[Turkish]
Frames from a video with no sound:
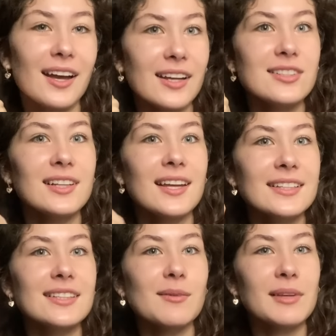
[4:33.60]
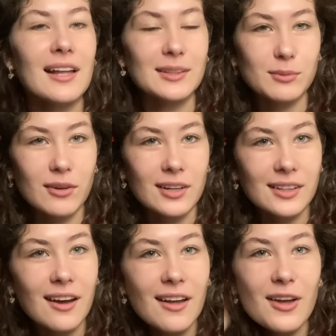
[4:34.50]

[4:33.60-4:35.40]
Ece ile Eslem geldi bu arada.